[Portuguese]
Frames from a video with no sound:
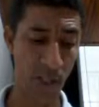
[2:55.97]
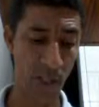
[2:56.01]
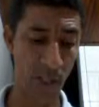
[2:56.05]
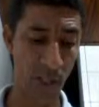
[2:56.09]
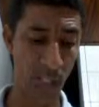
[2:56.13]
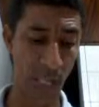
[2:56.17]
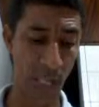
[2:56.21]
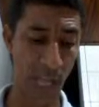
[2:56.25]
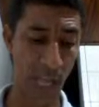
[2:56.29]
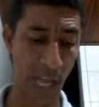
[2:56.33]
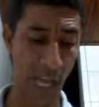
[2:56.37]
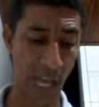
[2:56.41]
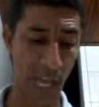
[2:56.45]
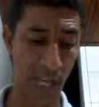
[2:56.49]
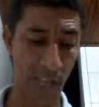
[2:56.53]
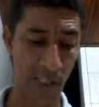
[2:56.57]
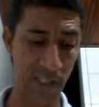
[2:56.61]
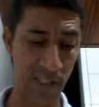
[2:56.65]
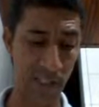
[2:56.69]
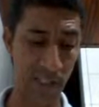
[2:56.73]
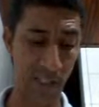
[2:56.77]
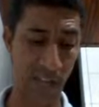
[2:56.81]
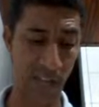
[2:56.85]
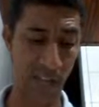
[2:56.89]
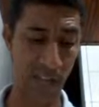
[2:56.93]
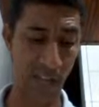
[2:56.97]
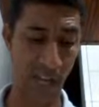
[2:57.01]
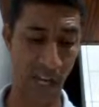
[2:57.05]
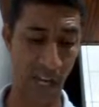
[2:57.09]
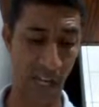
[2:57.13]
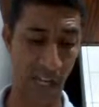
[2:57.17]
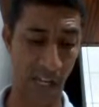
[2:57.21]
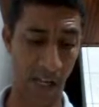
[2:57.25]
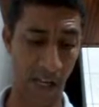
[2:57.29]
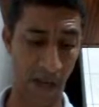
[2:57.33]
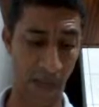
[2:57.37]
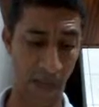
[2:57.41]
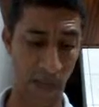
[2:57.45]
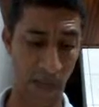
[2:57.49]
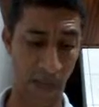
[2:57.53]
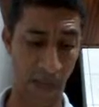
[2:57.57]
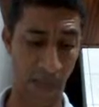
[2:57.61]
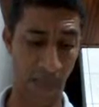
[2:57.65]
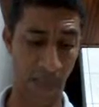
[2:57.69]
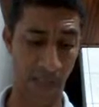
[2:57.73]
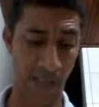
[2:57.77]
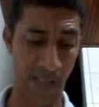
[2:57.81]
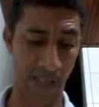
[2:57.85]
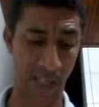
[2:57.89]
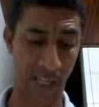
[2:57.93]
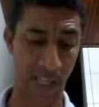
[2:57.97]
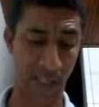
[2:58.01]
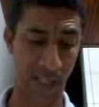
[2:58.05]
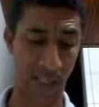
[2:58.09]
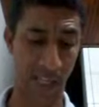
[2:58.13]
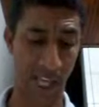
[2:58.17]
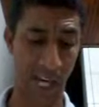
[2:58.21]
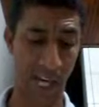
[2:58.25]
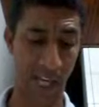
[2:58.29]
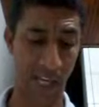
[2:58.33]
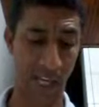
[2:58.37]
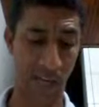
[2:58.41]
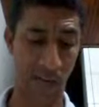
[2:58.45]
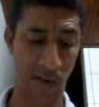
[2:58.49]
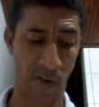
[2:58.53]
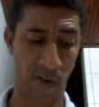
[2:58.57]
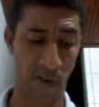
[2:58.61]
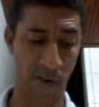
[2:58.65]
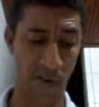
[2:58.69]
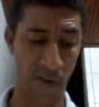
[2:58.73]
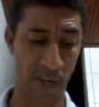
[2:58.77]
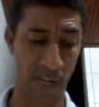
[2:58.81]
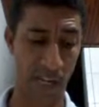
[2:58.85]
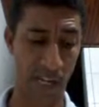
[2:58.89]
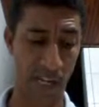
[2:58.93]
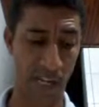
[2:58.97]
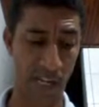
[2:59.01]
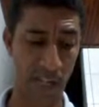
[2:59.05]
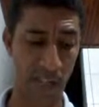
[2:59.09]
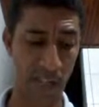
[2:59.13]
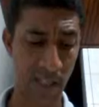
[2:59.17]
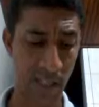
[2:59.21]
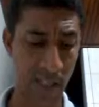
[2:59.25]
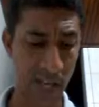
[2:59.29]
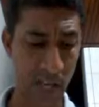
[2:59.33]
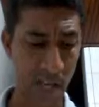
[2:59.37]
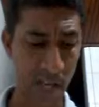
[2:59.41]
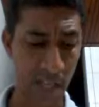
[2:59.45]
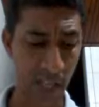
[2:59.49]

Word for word: E eles deixarão de apacentar as ovelhas